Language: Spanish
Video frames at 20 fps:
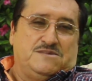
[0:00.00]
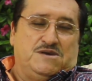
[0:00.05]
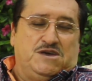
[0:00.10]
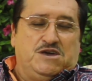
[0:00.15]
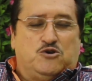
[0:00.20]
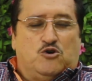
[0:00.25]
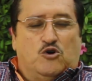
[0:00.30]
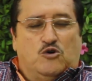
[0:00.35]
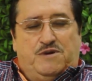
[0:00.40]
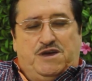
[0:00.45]

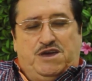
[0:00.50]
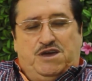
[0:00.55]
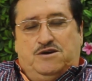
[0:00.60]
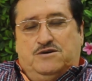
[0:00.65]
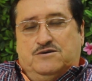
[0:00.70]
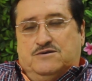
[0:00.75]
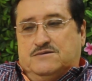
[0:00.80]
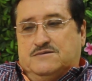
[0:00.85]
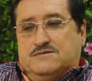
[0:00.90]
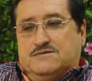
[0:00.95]
Hijo
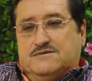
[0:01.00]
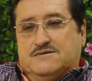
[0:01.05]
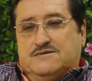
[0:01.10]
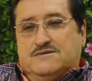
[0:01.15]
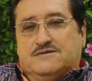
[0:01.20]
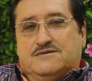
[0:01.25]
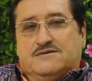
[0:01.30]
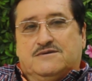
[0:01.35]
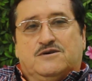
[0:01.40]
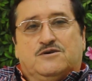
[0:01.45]
mío,
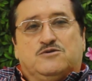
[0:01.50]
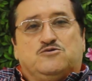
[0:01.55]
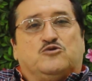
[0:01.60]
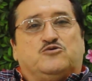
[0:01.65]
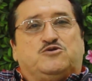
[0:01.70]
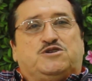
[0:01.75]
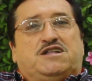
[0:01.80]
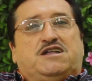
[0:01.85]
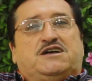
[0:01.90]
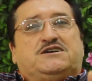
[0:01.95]

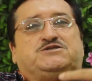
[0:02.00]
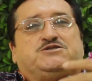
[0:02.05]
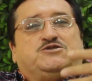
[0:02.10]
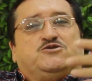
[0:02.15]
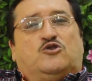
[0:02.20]
tú tienes